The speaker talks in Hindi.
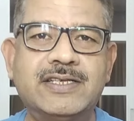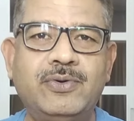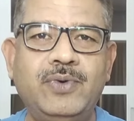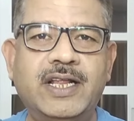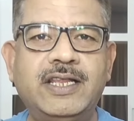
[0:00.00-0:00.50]
क्या
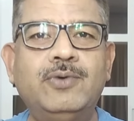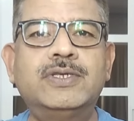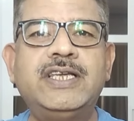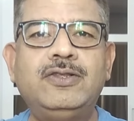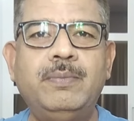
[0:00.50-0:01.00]
जरूरत है
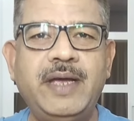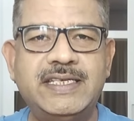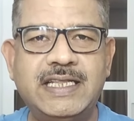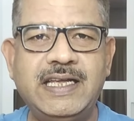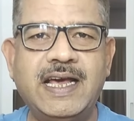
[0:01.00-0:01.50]
उसकी तो
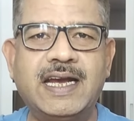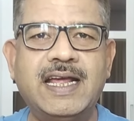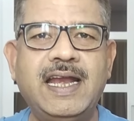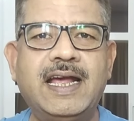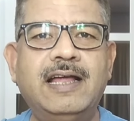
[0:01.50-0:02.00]
बेजती
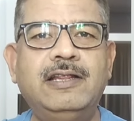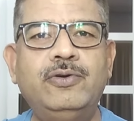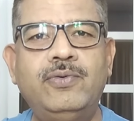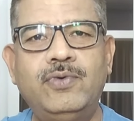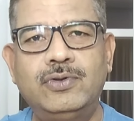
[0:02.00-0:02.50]
करके निकाल
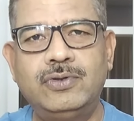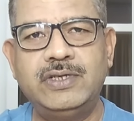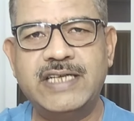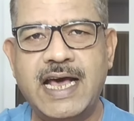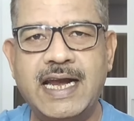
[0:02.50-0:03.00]
दो वो तो
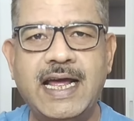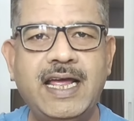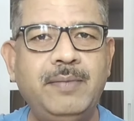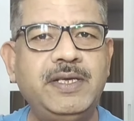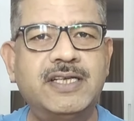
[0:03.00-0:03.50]
जा रहा
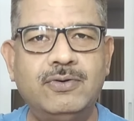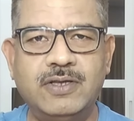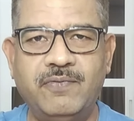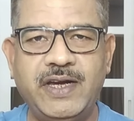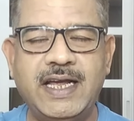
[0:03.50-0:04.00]
है अभी साउथ
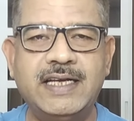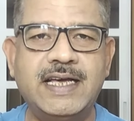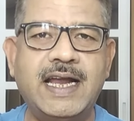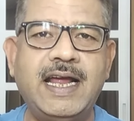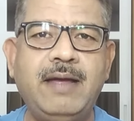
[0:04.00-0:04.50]
अफ्रीका
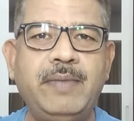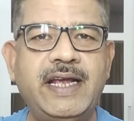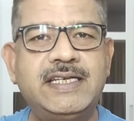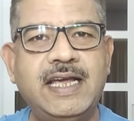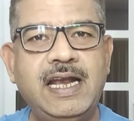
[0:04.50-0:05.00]
जा रहा है
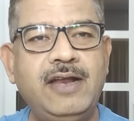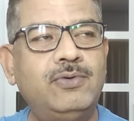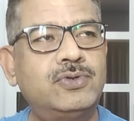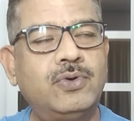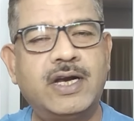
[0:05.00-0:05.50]
मैच खेलने
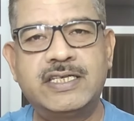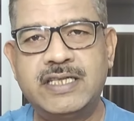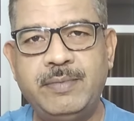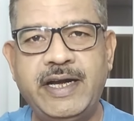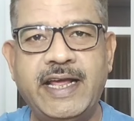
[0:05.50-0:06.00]
उसको
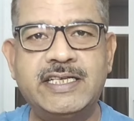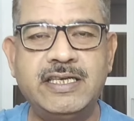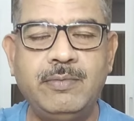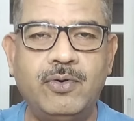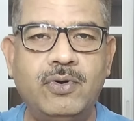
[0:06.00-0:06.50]
रस्ते में
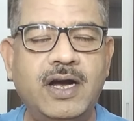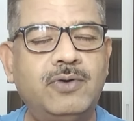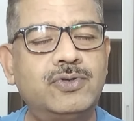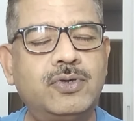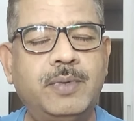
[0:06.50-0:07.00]
टैक्सी में होगा
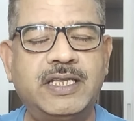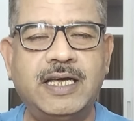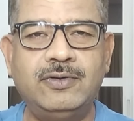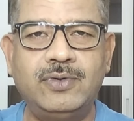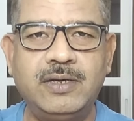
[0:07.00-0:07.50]
उसको
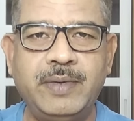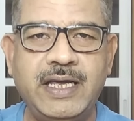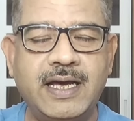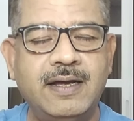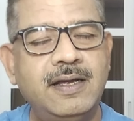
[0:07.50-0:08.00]
बता दो कि
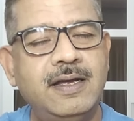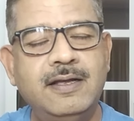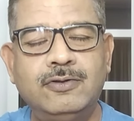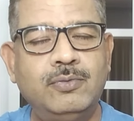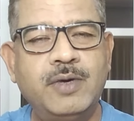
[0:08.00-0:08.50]
भैया
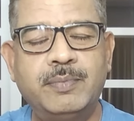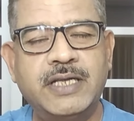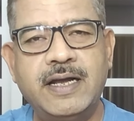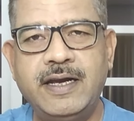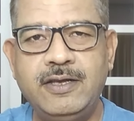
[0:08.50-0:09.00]
तुम
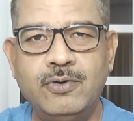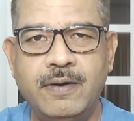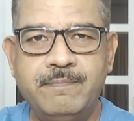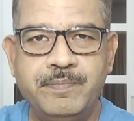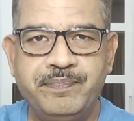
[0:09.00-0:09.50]
कप्तान नहीं हो
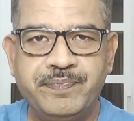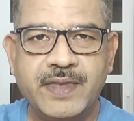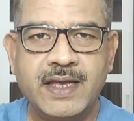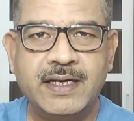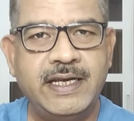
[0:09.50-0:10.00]
अब
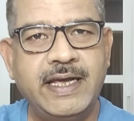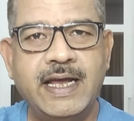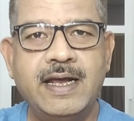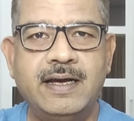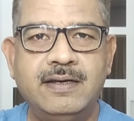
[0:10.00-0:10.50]
ठीक
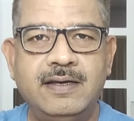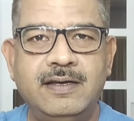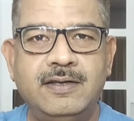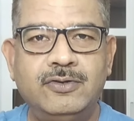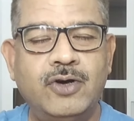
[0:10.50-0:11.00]
है ना
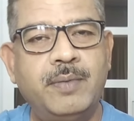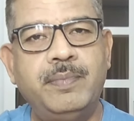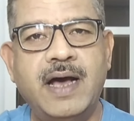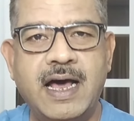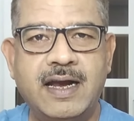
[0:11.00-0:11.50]
तो
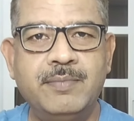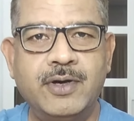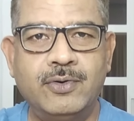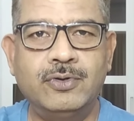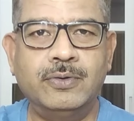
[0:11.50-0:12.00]
अब आराम
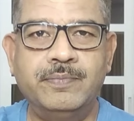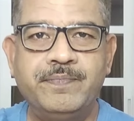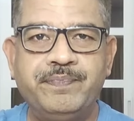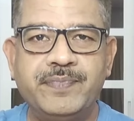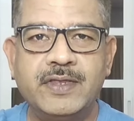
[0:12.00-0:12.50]
करो तुम
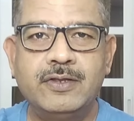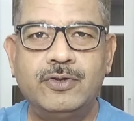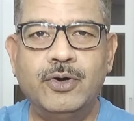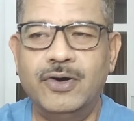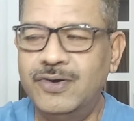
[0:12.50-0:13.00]

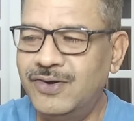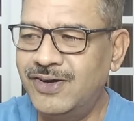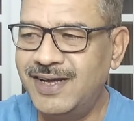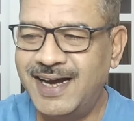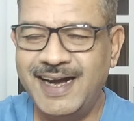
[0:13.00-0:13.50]
तो
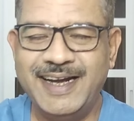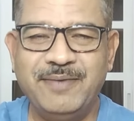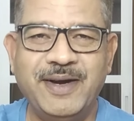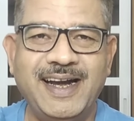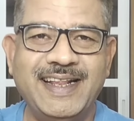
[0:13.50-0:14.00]

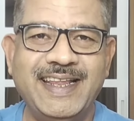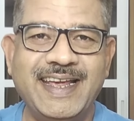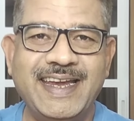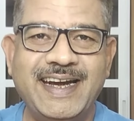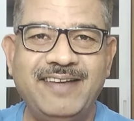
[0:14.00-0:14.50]
अल्टीमेटली
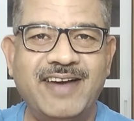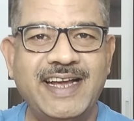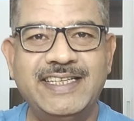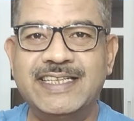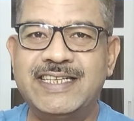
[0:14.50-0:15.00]
देखिए
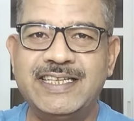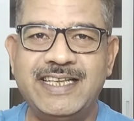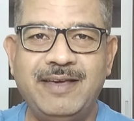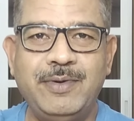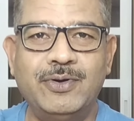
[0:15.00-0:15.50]
डिवाइन जस्टिस
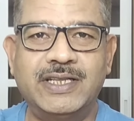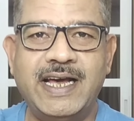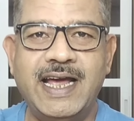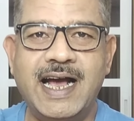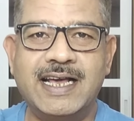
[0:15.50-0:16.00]
ये भी होता
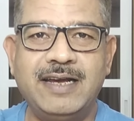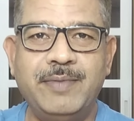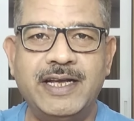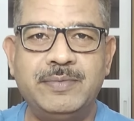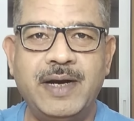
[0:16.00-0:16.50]
है आखिरी
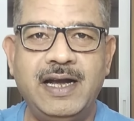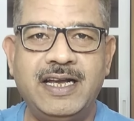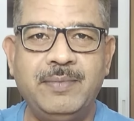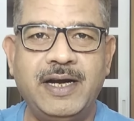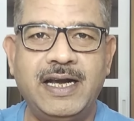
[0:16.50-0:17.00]
मैच में
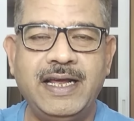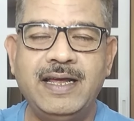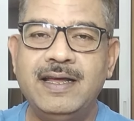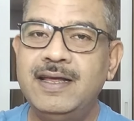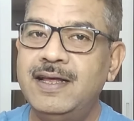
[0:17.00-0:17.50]
अल्टीमेटली
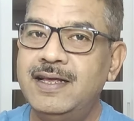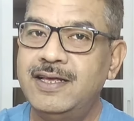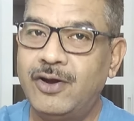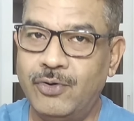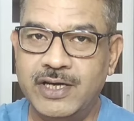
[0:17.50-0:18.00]

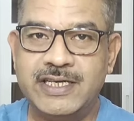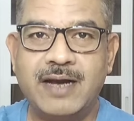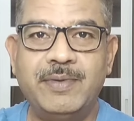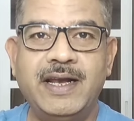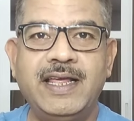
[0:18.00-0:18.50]
रोहित
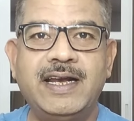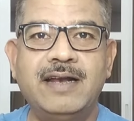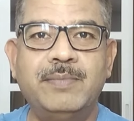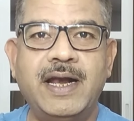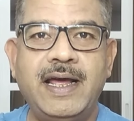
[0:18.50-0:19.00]
शर्मा ने ही
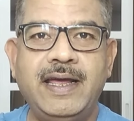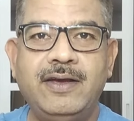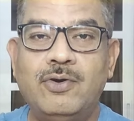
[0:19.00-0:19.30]
रन बनाए